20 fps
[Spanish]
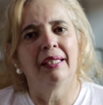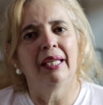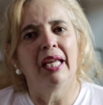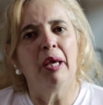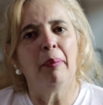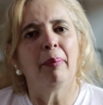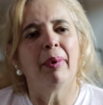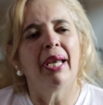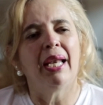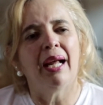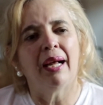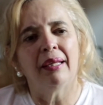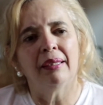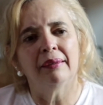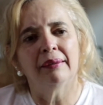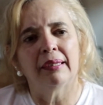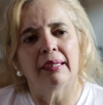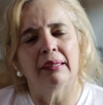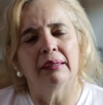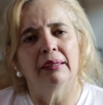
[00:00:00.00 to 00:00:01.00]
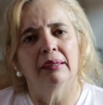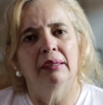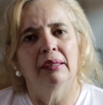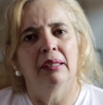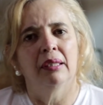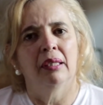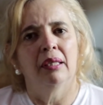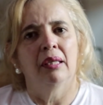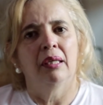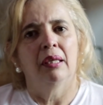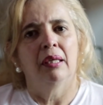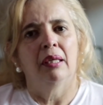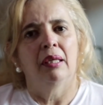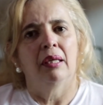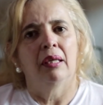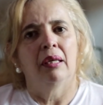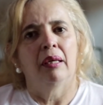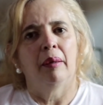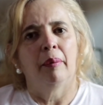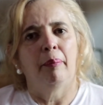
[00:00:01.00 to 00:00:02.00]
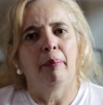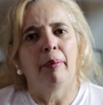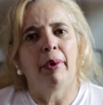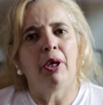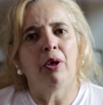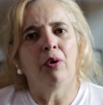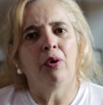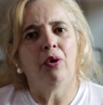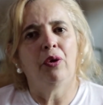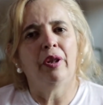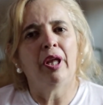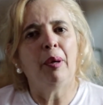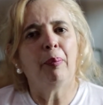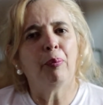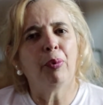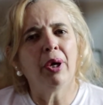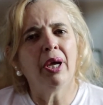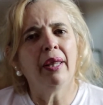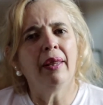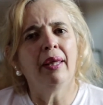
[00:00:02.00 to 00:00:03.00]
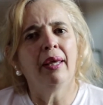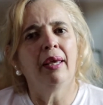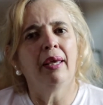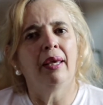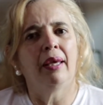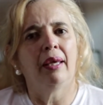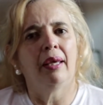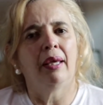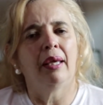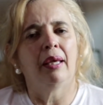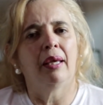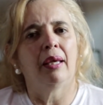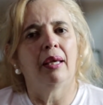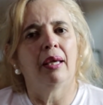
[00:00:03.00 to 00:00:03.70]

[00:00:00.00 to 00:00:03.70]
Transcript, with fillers: Sin esperanzas. Pero después de